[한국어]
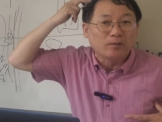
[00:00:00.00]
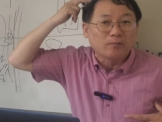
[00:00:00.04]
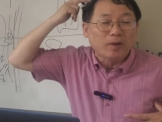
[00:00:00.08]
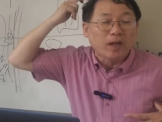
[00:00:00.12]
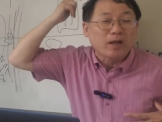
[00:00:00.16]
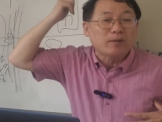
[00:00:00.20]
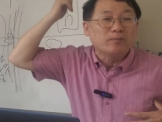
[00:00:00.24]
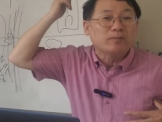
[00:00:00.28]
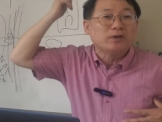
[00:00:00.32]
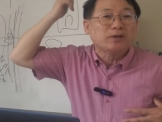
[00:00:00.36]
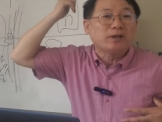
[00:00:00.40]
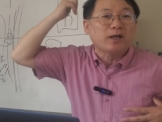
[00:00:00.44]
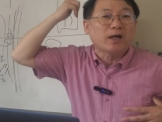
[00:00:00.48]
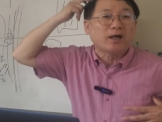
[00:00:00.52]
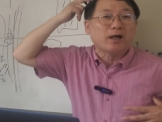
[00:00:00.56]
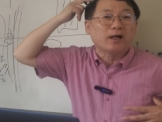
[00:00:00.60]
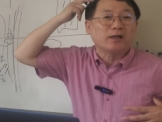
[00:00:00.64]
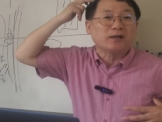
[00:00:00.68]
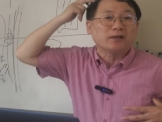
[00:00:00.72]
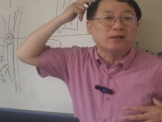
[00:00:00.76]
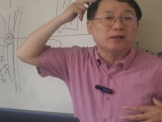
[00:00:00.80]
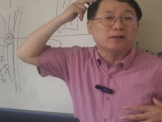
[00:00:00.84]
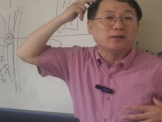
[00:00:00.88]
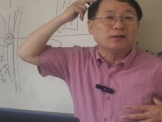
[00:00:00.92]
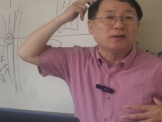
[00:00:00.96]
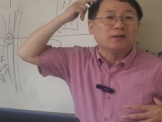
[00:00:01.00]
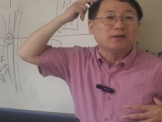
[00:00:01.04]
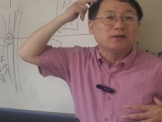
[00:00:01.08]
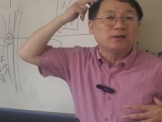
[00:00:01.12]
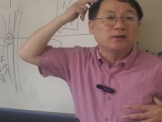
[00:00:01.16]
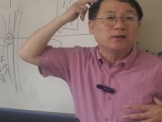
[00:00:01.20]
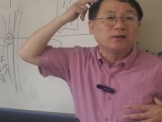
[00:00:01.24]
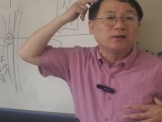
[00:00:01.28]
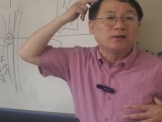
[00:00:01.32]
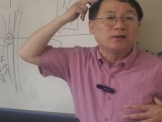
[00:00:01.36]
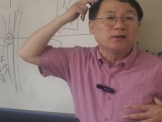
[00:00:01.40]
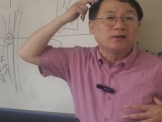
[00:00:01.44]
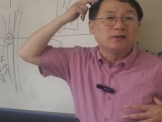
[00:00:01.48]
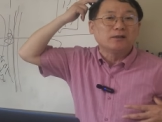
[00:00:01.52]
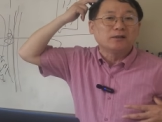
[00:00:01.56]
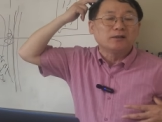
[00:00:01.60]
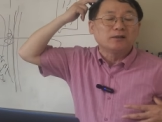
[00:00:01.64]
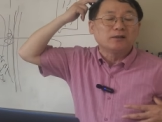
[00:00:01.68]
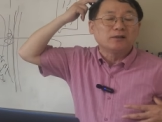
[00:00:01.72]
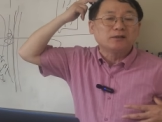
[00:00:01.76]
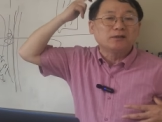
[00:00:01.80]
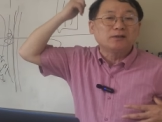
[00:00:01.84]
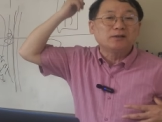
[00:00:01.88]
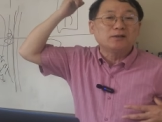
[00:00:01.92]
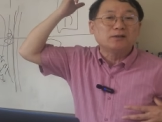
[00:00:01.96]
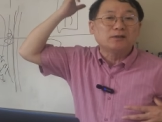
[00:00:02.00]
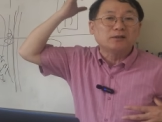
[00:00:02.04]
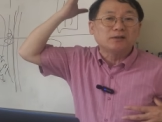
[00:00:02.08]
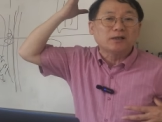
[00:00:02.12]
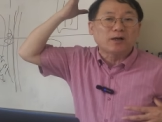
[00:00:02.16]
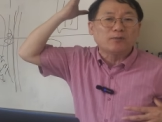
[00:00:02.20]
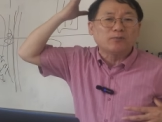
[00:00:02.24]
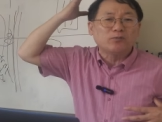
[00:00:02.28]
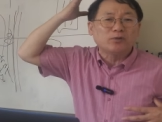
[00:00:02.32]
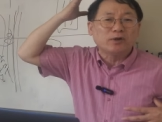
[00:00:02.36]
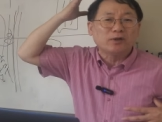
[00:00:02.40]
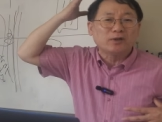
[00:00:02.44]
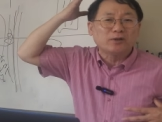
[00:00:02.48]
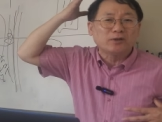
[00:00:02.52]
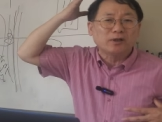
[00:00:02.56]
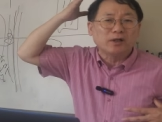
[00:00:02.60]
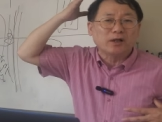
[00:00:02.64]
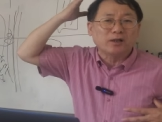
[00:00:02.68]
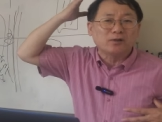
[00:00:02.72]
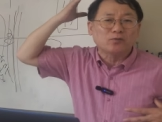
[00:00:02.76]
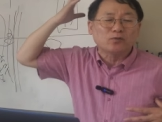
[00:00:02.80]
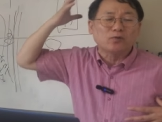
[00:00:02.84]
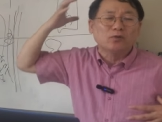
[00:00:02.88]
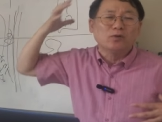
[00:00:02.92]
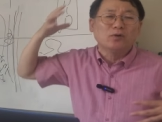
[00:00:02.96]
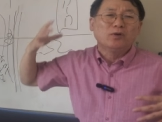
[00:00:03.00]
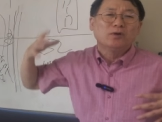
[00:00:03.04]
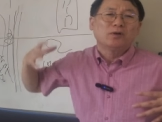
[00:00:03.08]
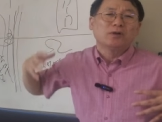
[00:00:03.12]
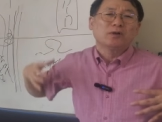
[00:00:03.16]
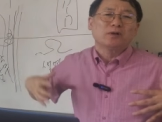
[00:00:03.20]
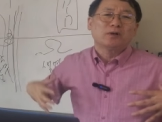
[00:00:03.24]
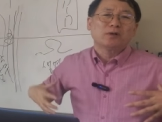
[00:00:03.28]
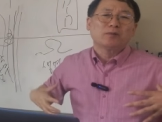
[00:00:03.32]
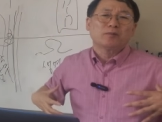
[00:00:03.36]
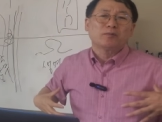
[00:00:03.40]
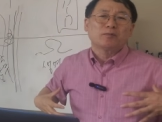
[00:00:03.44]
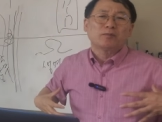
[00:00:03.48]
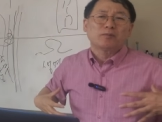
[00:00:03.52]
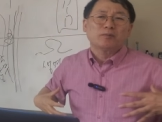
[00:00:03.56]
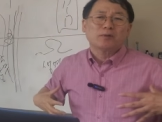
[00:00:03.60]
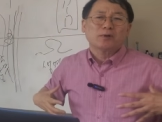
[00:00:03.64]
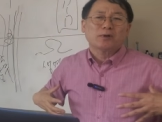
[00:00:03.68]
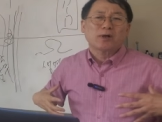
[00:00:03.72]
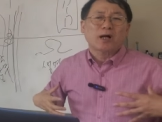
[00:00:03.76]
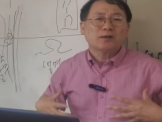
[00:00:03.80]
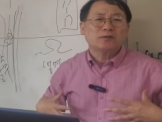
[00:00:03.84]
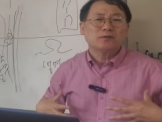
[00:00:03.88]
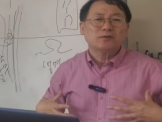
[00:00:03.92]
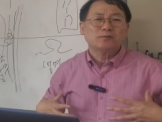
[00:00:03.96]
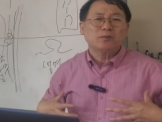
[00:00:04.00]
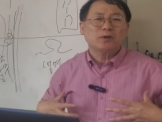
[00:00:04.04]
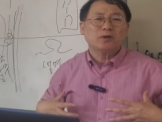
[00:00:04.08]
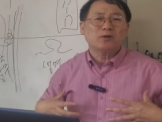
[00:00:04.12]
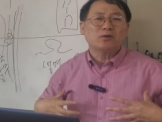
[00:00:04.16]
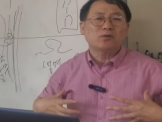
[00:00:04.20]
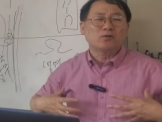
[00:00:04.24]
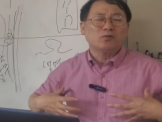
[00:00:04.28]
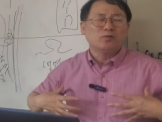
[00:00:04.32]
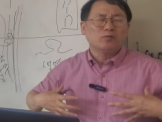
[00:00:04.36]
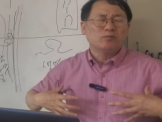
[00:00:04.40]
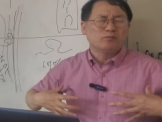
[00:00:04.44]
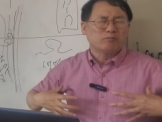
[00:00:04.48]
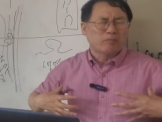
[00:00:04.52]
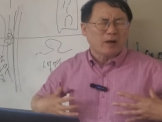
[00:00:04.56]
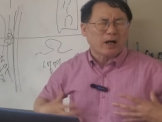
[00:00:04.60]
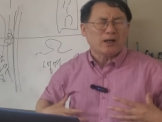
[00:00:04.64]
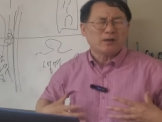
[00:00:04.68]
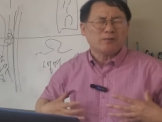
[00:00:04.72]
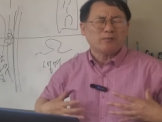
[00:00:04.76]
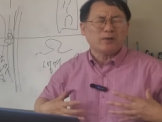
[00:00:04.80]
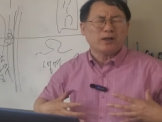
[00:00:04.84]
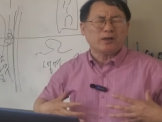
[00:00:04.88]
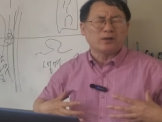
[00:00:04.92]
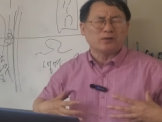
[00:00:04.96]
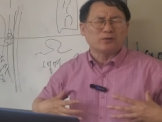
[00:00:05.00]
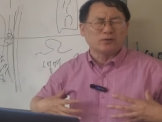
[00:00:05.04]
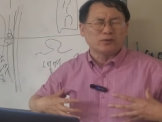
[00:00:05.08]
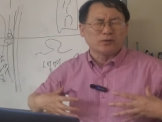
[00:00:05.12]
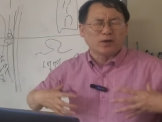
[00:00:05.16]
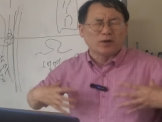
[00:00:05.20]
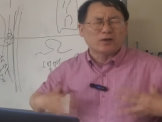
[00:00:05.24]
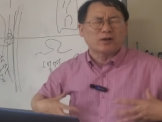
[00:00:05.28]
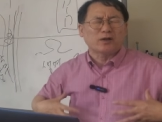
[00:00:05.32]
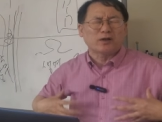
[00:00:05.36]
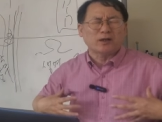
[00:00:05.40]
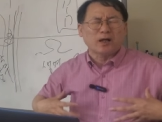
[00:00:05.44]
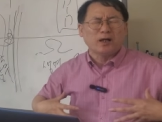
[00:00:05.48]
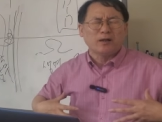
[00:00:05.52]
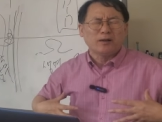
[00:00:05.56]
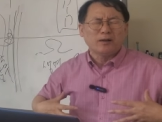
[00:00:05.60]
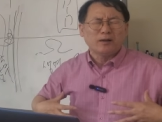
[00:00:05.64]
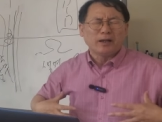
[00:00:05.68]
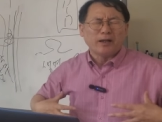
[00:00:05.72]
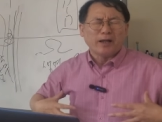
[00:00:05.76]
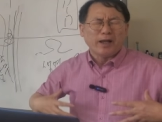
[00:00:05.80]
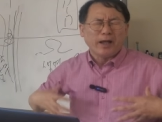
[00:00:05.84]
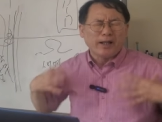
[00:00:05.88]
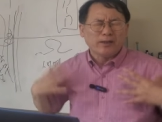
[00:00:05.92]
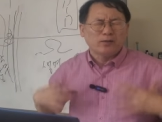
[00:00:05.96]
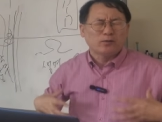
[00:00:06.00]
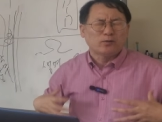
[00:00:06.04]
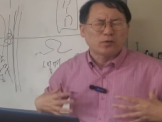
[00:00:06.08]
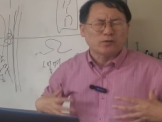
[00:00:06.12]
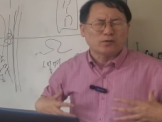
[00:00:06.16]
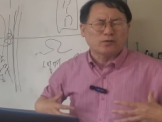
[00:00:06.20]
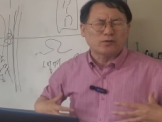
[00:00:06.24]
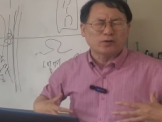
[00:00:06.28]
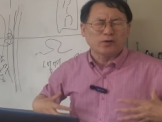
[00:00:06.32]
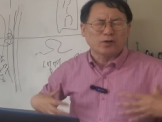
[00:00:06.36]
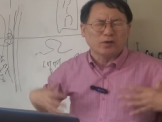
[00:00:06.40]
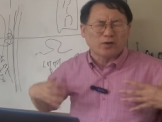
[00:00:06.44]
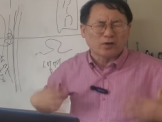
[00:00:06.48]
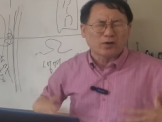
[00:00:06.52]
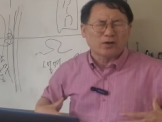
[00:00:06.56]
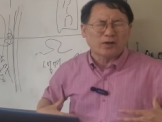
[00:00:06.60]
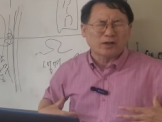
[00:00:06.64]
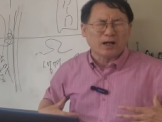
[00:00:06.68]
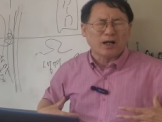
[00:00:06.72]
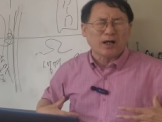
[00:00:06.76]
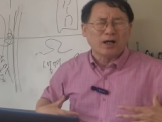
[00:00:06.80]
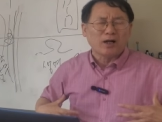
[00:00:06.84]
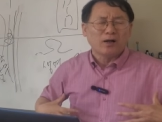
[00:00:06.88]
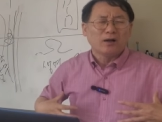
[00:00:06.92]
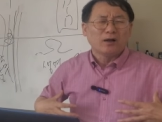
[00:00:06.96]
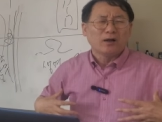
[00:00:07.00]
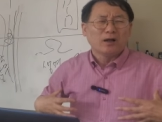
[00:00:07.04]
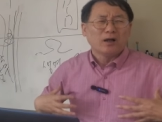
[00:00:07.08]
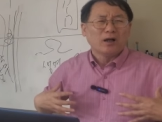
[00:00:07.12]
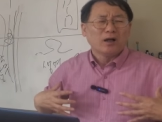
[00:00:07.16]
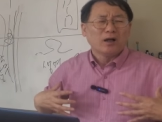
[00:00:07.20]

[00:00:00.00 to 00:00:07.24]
뱀의 대가리. 지식 나무에 있는 게 아니고 가슴에 있고 마음에 있고 여기가 엔토스 여기가